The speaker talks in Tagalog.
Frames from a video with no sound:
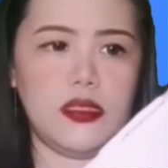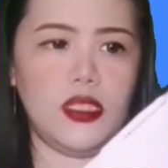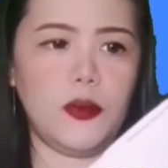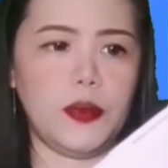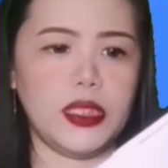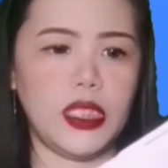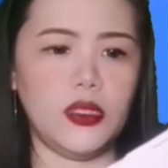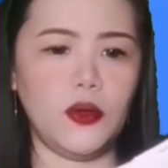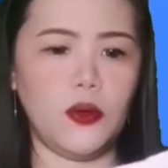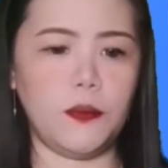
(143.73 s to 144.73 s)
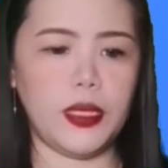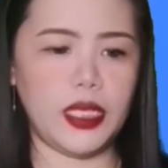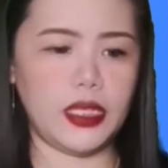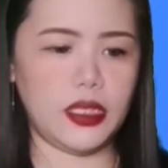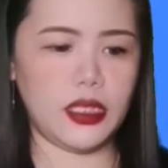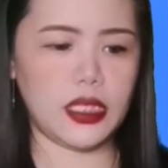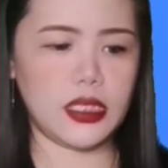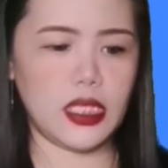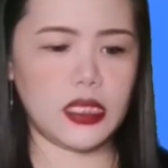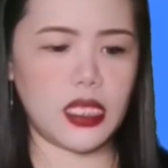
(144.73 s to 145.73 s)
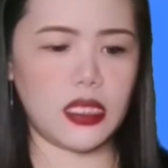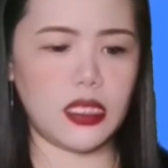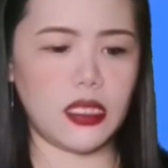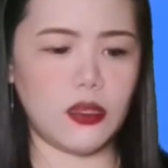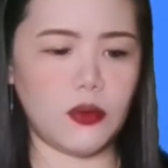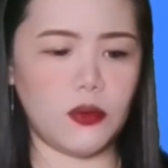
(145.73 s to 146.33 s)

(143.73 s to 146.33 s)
Hindi ko pa siya ino-open kasi excited ako.